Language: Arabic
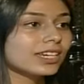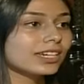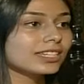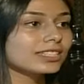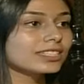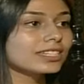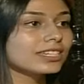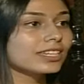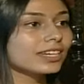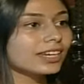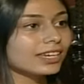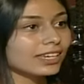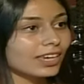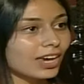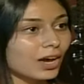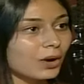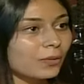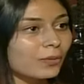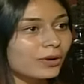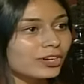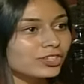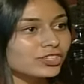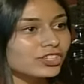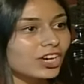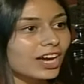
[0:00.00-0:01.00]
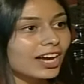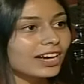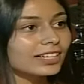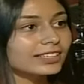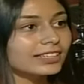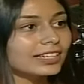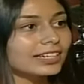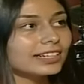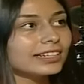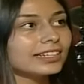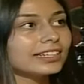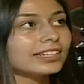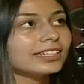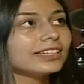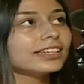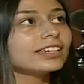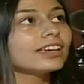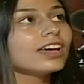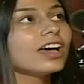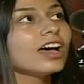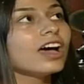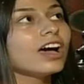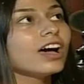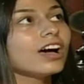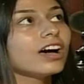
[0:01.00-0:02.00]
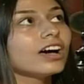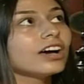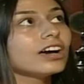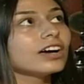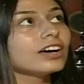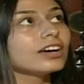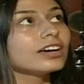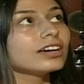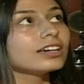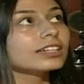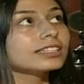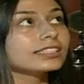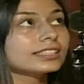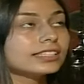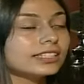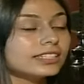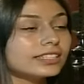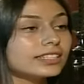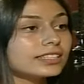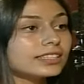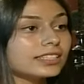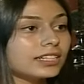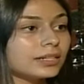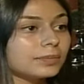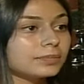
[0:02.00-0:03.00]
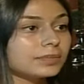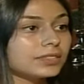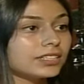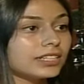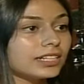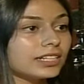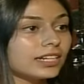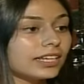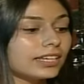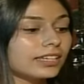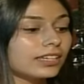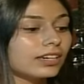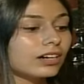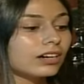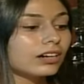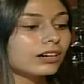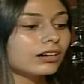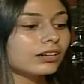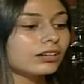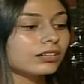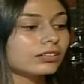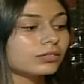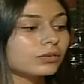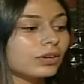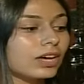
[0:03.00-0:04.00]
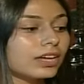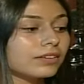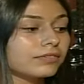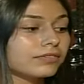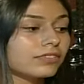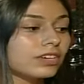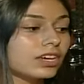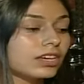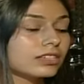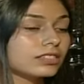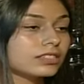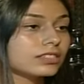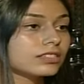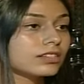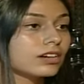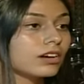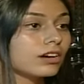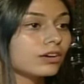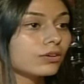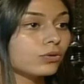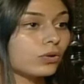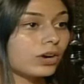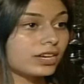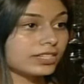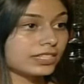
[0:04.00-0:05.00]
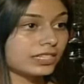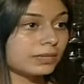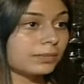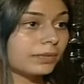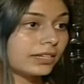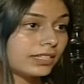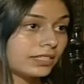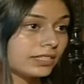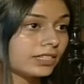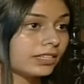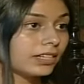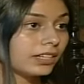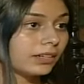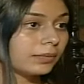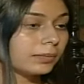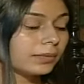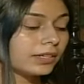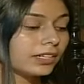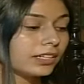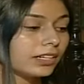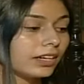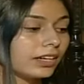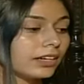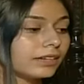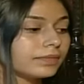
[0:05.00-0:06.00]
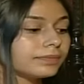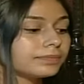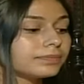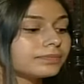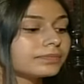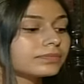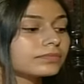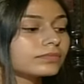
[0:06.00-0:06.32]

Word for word: كثير هي اول شهاده الي كثير تعبت عليها وكان في اصرار وعزيمه كثير كبيره